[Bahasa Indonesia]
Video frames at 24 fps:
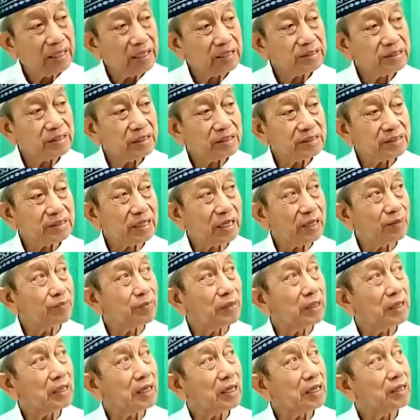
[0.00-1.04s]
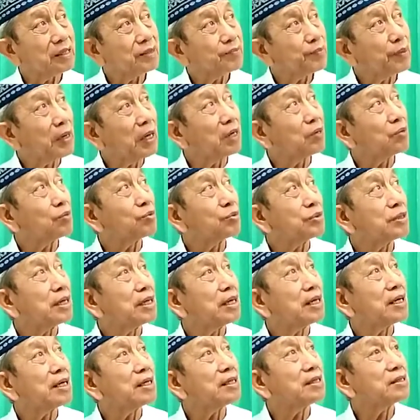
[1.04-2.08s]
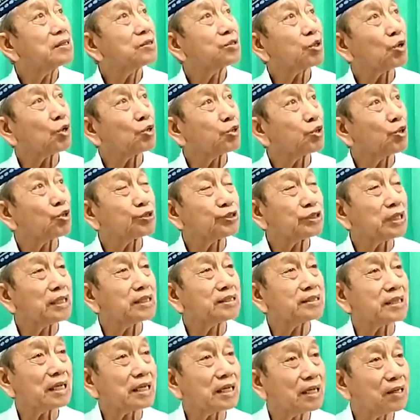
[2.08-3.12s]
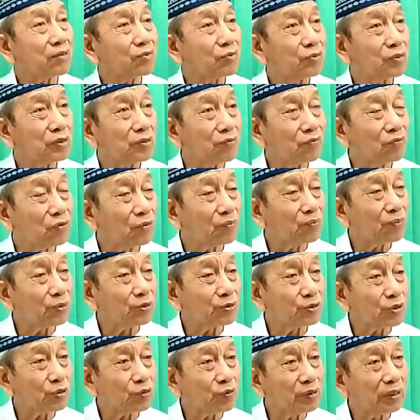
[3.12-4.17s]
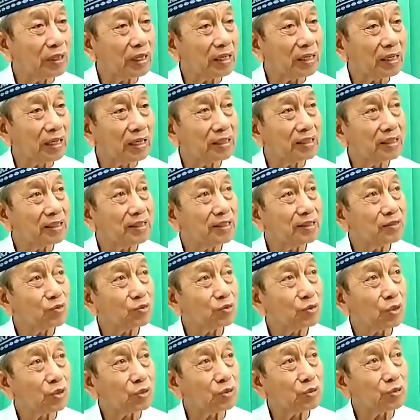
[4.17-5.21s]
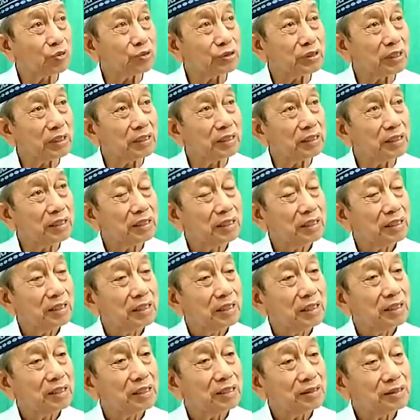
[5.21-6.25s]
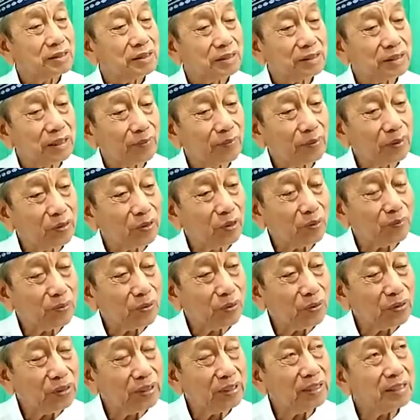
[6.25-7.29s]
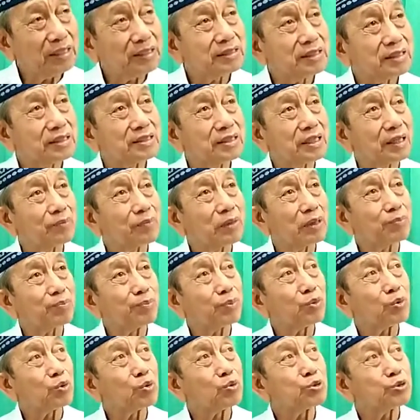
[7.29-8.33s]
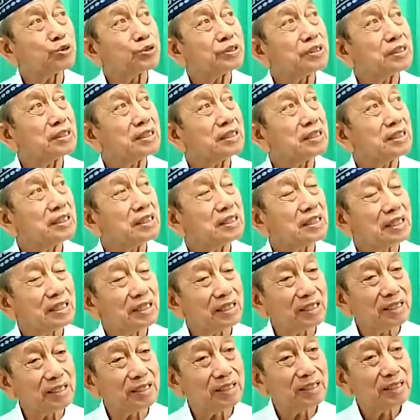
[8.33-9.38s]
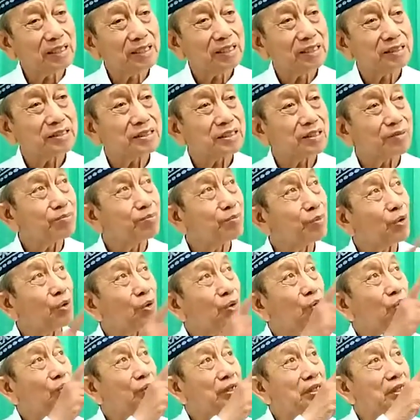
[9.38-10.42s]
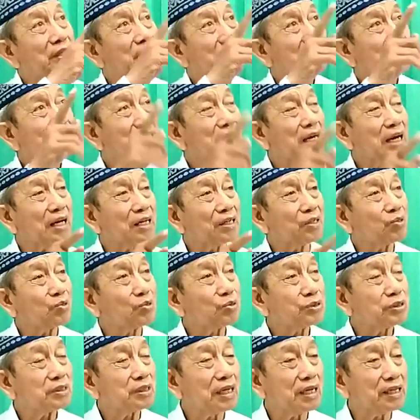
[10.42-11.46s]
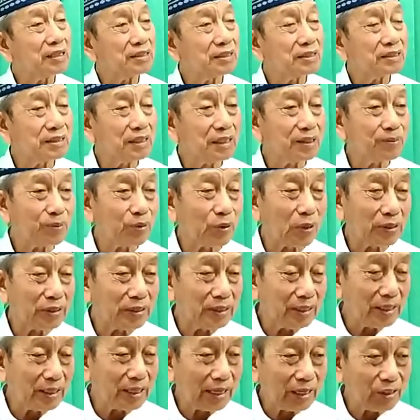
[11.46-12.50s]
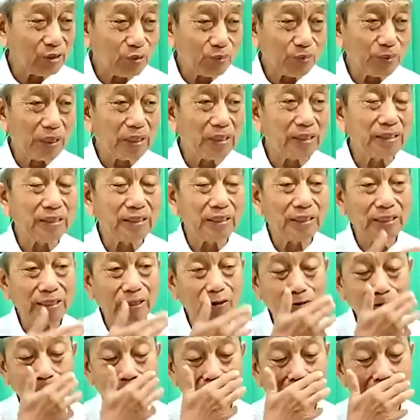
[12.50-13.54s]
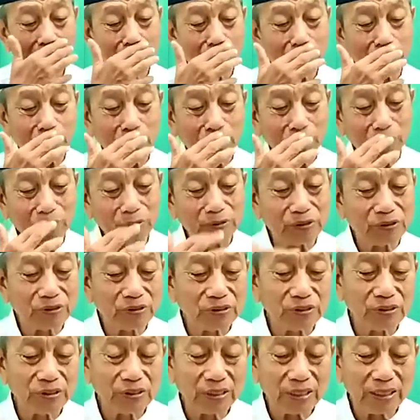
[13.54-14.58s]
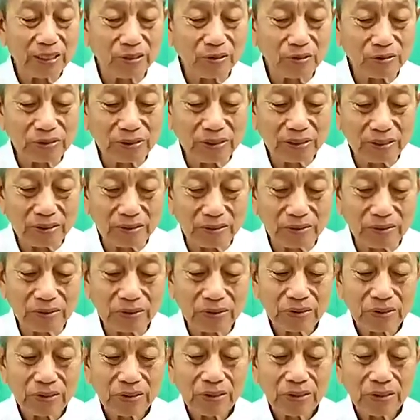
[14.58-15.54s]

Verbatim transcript: Nek sing damel bangunan totosan cara wong bojong ngarani ini totosan sing nopo niki sing purus niki eh, sing bolongi kayu sing ajeng dilebokani kayu malih niku jenenge purus atus niku